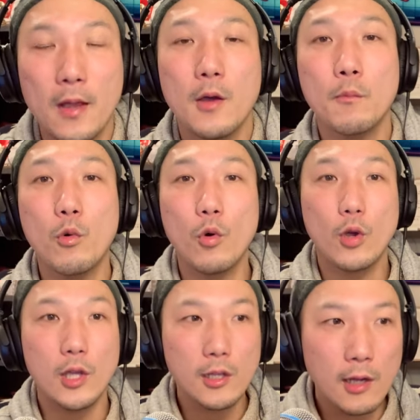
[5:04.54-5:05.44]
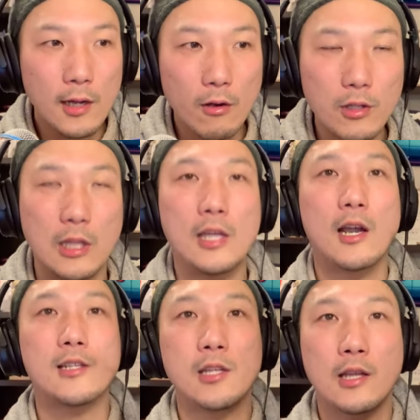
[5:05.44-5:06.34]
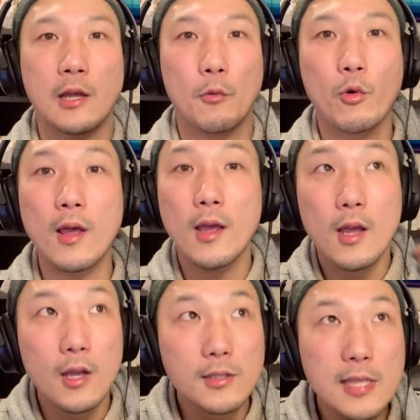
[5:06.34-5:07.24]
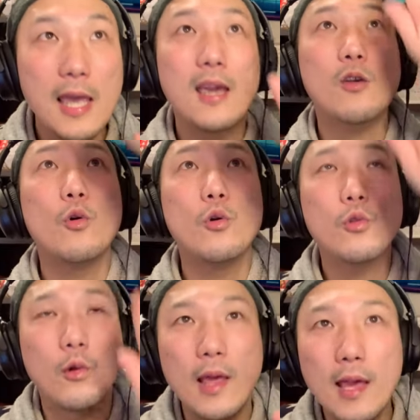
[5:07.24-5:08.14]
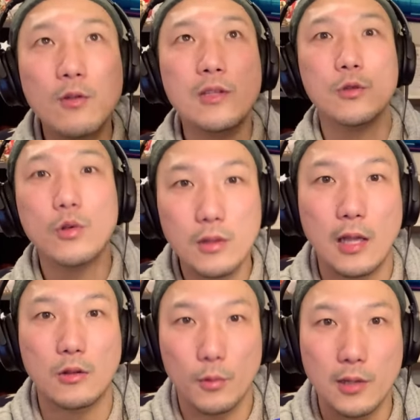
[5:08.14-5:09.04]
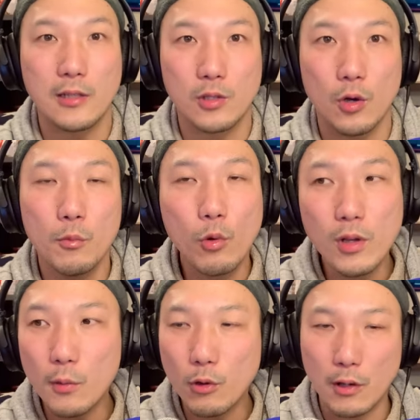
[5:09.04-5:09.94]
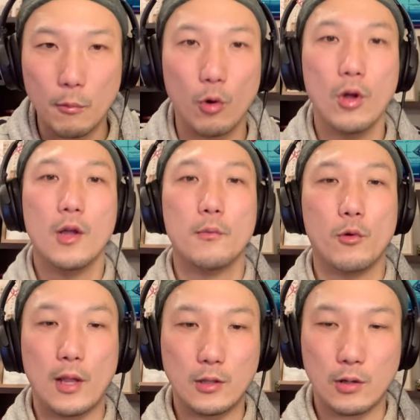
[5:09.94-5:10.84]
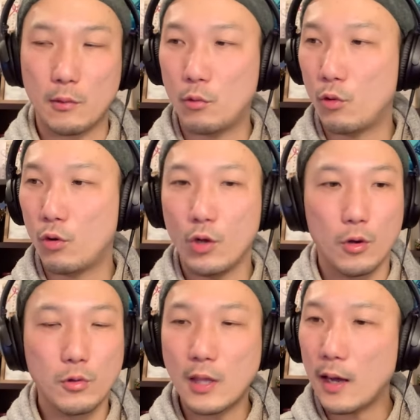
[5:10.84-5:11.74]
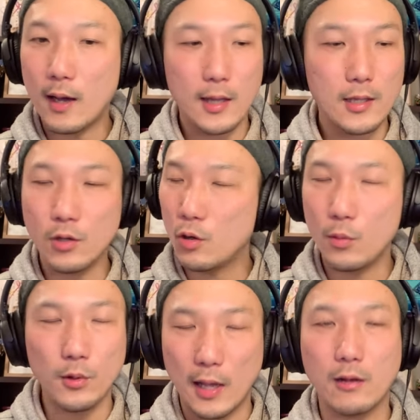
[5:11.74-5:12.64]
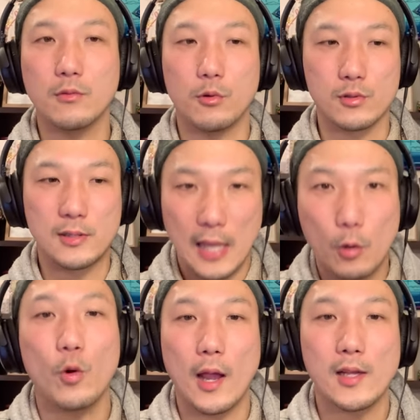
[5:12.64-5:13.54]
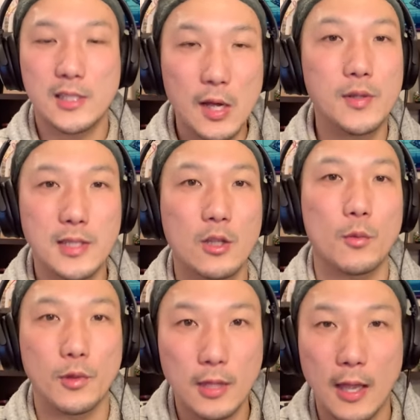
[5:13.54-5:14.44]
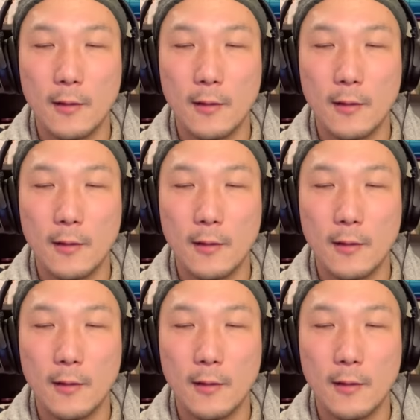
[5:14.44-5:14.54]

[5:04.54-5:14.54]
もう、いい大学行っていい会社に行けた。もうこれ、成功のレールに乗ったと思ったんですよ。もうこれで僕はもう、もうなんていうかもう、疑いようもなくもう成功や、幸せやと思って、